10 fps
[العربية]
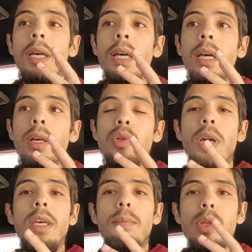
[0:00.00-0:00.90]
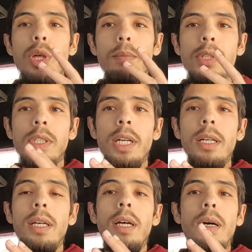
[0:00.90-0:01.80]
آه جايه من شي
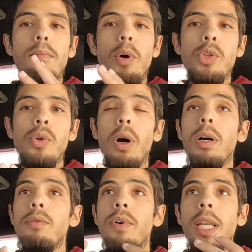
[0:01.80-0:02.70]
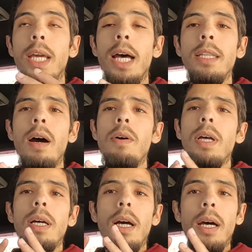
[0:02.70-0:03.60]
مصدر موثوق فلهذا
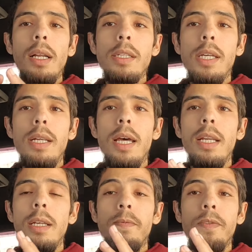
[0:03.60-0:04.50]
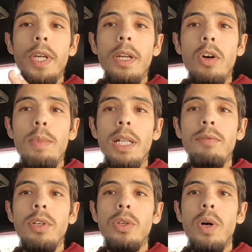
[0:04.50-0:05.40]
قررت انني ندير لكم هذا
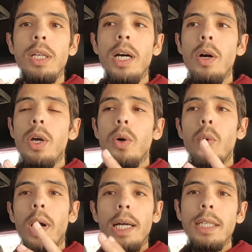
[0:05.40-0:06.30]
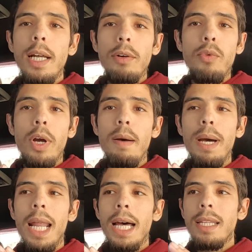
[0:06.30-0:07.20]
الفيديو هذا وغادي نعرفوا
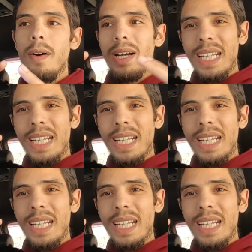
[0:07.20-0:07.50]
كما العاده